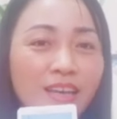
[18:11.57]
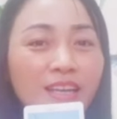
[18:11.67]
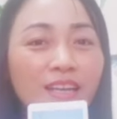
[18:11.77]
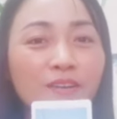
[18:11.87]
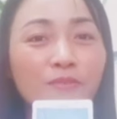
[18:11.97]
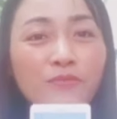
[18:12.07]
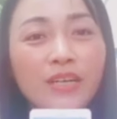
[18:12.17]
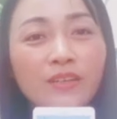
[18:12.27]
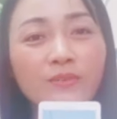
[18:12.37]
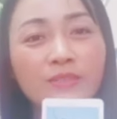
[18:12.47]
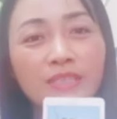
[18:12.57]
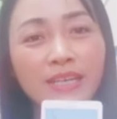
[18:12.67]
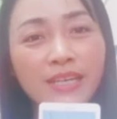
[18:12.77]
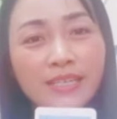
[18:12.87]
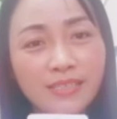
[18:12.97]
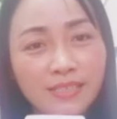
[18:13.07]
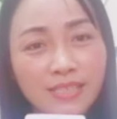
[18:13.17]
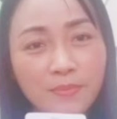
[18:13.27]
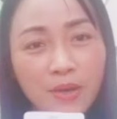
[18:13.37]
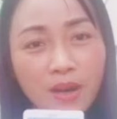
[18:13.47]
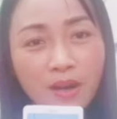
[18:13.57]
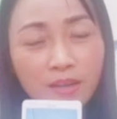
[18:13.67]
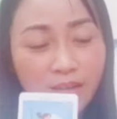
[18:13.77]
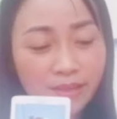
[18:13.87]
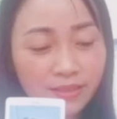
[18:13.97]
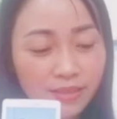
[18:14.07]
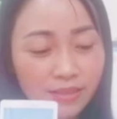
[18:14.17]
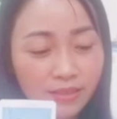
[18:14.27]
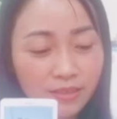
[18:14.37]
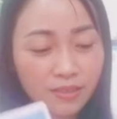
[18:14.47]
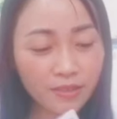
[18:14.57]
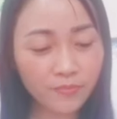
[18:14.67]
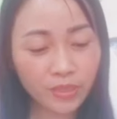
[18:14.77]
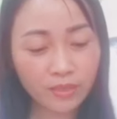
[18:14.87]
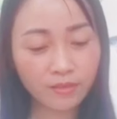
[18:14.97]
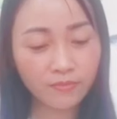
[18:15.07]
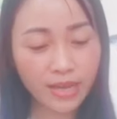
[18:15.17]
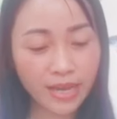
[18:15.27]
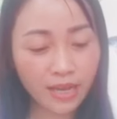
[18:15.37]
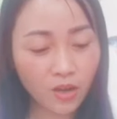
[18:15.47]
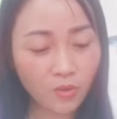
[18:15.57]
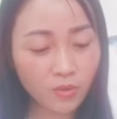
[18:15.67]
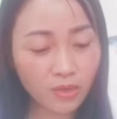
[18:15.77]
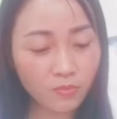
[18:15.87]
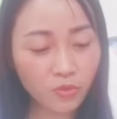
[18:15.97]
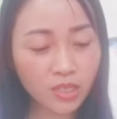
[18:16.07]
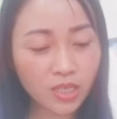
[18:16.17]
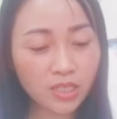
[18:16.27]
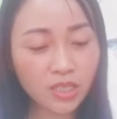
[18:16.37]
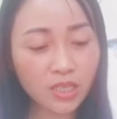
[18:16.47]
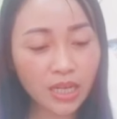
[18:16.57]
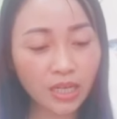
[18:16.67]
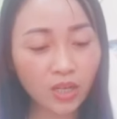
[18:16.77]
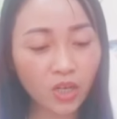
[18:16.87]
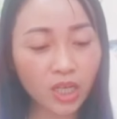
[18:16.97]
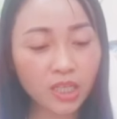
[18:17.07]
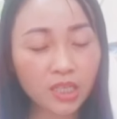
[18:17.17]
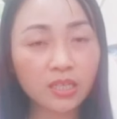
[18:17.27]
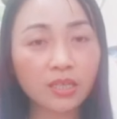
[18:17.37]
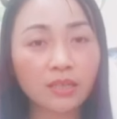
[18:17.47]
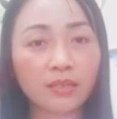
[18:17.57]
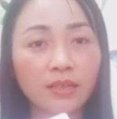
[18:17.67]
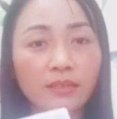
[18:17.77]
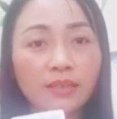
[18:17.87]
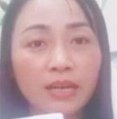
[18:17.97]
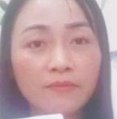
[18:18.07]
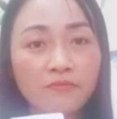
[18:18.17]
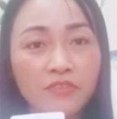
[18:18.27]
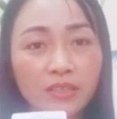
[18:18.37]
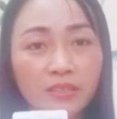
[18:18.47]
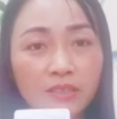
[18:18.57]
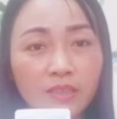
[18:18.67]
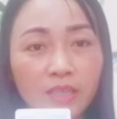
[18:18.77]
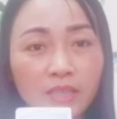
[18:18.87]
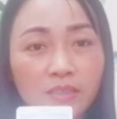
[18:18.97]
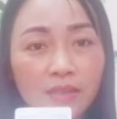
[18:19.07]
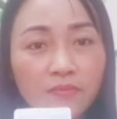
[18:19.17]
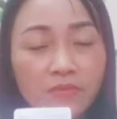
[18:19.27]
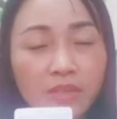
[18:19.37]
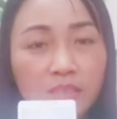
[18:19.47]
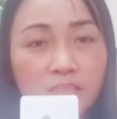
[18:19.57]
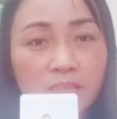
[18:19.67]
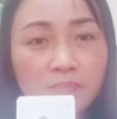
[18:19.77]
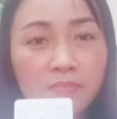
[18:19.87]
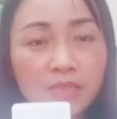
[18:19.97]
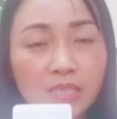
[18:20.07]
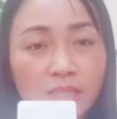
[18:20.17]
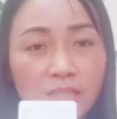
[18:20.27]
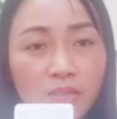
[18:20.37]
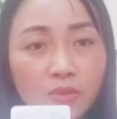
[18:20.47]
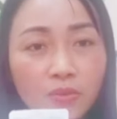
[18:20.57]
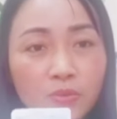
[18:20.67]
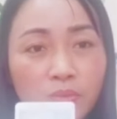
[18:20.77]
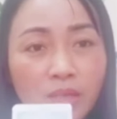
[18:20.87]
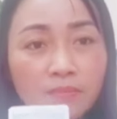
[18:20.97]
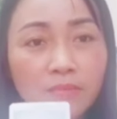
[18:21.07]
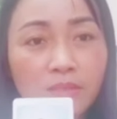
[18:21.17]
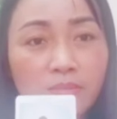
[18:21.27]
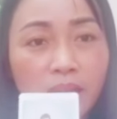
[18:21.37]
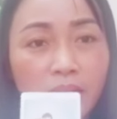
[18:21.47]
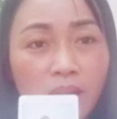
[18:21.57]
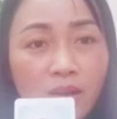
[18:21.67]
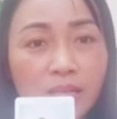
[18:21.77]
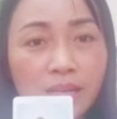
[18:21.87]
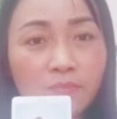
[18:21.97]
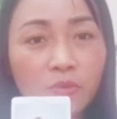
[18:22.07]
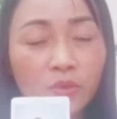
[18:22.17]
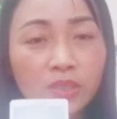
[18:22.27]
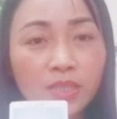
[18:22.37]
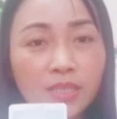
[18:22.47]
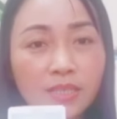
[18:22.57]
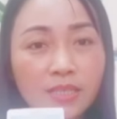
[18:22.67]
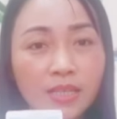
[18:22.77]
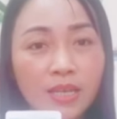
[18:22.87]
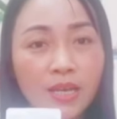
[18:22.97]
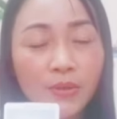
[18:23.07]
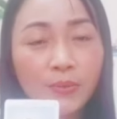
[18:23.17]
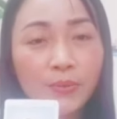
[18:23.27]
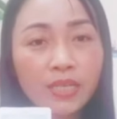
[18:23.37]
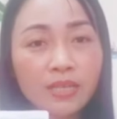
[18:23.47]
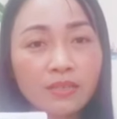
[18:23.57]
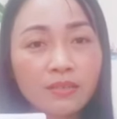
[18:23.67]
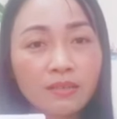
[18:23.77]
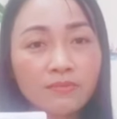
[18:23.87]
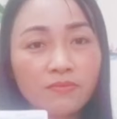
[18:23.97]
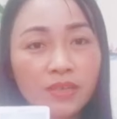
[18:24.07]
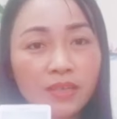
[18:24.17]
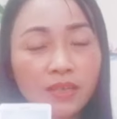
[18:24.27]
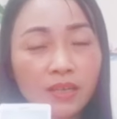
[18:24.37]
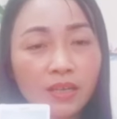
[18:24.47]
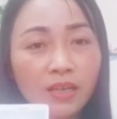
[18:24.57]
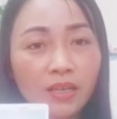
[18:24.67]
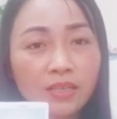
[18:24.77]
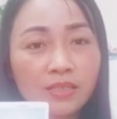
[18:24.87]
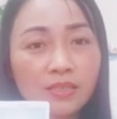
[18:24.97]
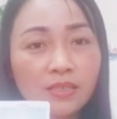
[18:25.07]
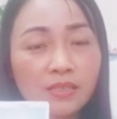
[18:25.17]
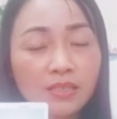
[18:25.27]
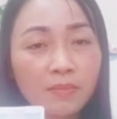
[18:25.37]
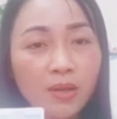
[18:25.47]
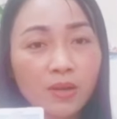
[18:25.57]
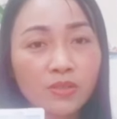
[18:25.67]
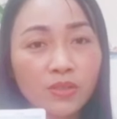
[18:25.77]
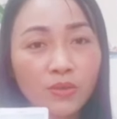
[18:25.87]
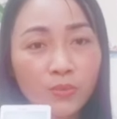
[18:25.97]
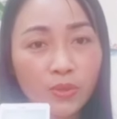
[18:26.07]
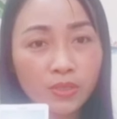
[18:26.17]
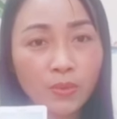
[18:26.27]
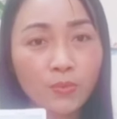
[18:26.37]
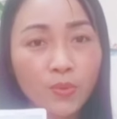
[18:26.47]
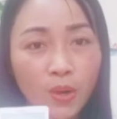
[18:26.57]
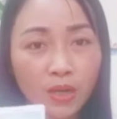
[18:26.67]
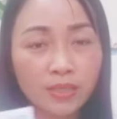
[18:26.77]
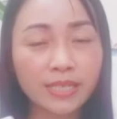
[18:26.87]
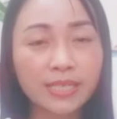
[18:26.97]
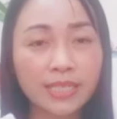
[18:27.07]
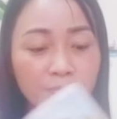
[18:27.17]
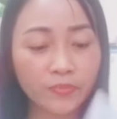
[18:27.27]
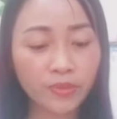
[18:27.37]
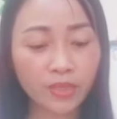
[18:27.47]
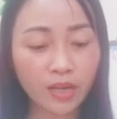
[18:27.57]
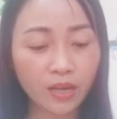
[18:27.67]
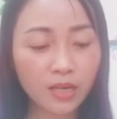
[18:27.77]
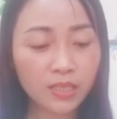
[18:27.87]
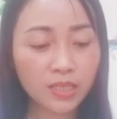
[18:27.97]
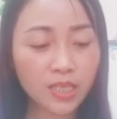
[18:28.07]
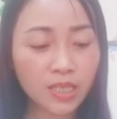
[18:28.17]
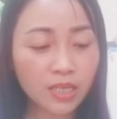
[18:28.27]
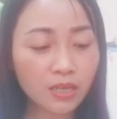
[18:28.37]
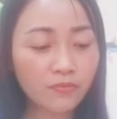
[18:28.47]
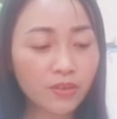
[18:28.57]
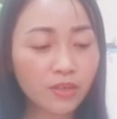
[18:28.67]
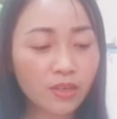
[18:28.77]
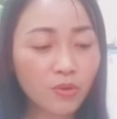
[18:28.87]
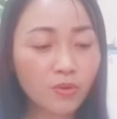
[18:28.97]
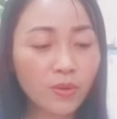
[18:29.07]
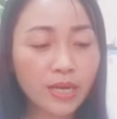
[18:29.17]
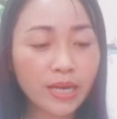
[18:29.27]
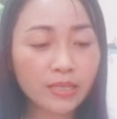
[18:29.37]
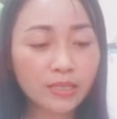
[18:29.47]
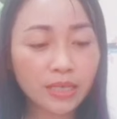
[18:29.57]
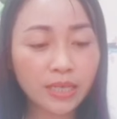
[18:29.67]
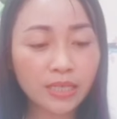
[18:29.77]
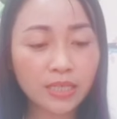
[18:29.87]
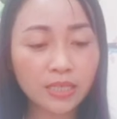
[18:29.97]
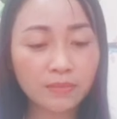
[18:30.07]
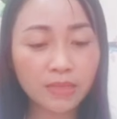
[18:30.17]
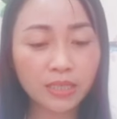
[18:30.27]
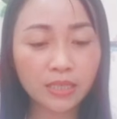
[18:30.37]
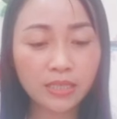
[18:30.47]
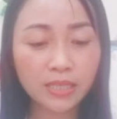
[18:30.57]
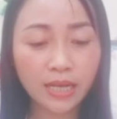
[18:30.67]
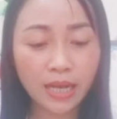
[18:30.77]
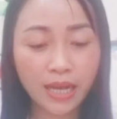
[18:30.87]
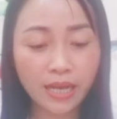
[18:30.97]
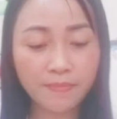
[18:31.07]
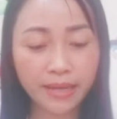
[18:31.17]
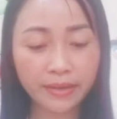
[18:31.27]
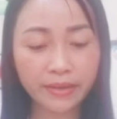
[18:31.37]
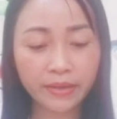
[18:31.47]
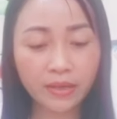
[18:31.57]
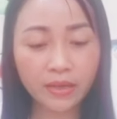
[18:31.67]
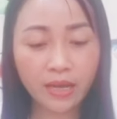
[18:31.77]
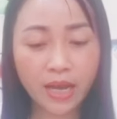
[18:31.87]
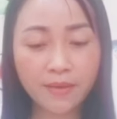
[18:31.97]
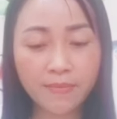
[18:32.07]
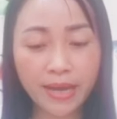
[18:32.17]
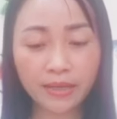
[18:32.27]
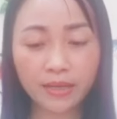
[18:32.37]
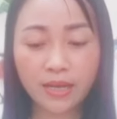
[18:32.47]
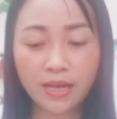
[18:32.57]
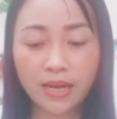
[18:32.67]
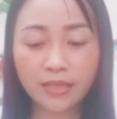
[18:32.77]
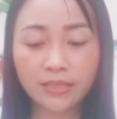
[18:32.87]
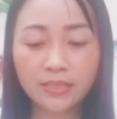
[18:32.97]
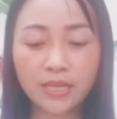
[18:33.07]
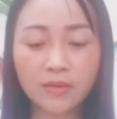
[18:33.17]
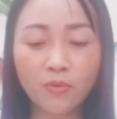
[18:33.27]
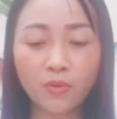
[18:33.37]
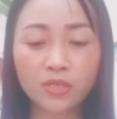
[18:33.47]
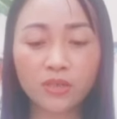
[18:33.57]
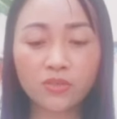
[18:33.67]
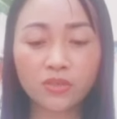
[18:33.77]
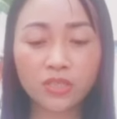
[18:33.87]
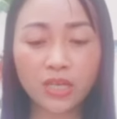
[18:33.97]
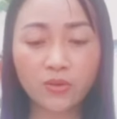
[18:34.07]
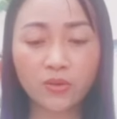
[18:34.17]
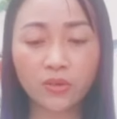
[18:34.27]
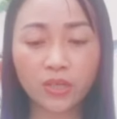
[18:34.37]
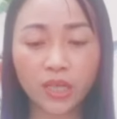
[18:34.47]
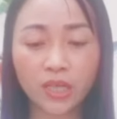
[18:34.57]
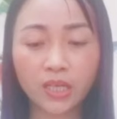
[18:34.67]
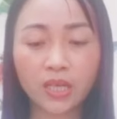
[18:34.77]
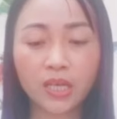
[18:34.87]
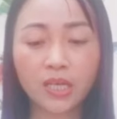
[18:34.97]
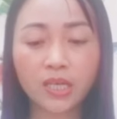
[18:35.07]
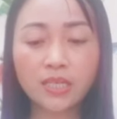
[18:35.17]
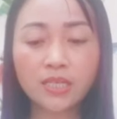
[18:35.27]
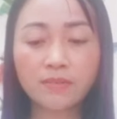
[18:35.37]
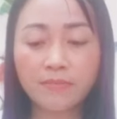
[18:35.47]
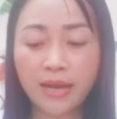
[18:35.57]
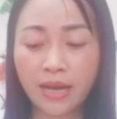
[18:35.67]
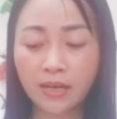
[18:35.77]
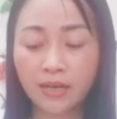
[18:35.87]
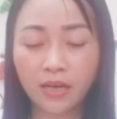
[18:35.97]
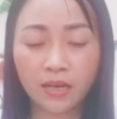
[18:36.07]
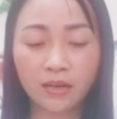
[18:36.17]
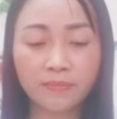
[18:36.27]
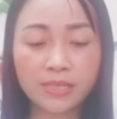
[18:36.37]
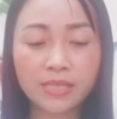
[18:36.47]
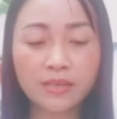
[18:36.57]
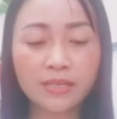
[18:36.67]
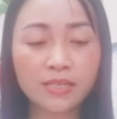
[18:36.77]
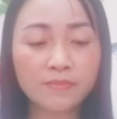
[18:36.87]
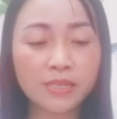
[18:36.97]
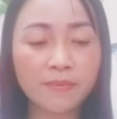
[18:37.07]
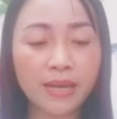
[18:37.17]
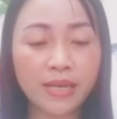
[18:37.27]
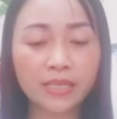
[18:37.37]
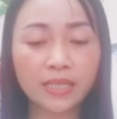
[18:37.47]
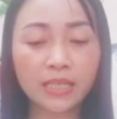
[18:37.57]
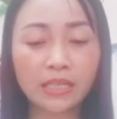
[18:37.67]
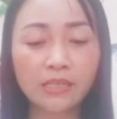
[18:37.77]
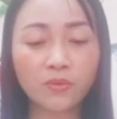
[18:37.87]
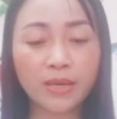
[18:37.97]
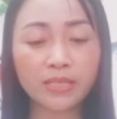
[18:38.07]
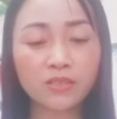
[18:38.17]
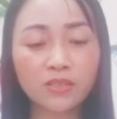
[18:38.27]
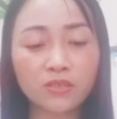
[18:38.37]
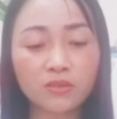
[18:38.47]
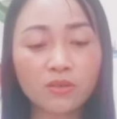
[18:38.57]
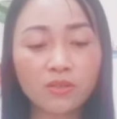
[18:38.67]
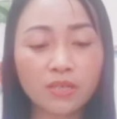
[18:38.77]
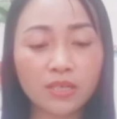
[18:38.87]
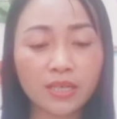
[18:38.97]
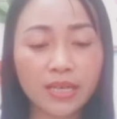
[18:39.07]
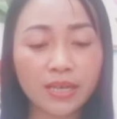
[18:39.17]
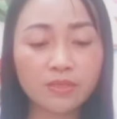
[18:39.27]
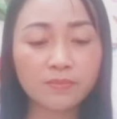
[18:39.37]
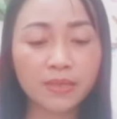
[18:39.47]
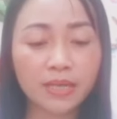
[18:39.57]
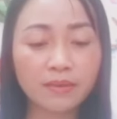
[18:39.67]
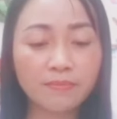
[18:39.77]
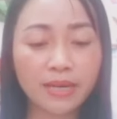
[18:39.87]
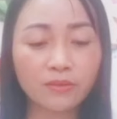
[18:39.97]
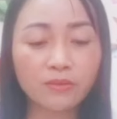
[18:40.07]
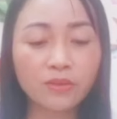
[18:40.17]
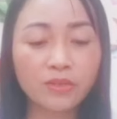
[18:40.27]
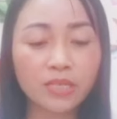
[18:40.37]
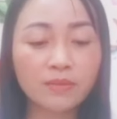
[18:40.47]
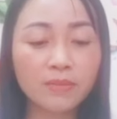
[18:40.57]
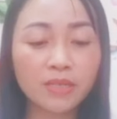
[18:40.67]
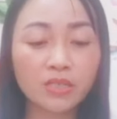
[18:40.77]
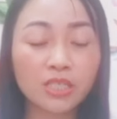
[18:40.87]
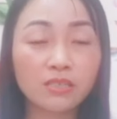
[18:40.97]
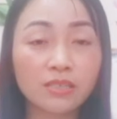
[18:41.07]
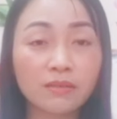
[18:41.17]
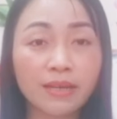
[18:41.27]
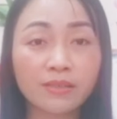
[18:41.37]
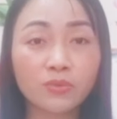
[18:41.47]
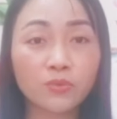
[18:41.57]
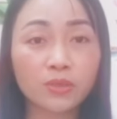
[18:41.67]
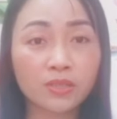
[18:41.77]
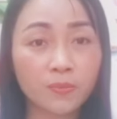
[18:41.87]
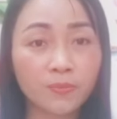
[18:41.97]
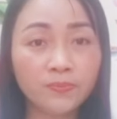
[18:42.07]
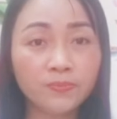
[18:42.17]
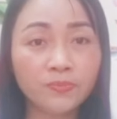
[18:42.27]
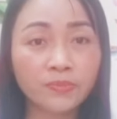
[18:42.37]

cái công việc cũng như là cái sự nghiệp của họ đang tiến tới và họ cũng là một cái người rất là có cái năng lực làm việc năng lực làm việc chăm chỉ cần cù cần mẫn và họ là một những cái người cũng thiên hướng về cái sự chăm lo cho cái cuộc sống của gia đình đó thì với cái mối quan hệ như thế này thì mình thấy rằng hai bạn hai bạn là những người bổ trợ cho nhau Đấy. Cái người mà uh, đang xem trải bài này thì cái năng lượng của bạn rất là tốt, rất là cao nhưng mà các bạn cũng đôi khi mất cái sự thăng bằng trong cuộc sống.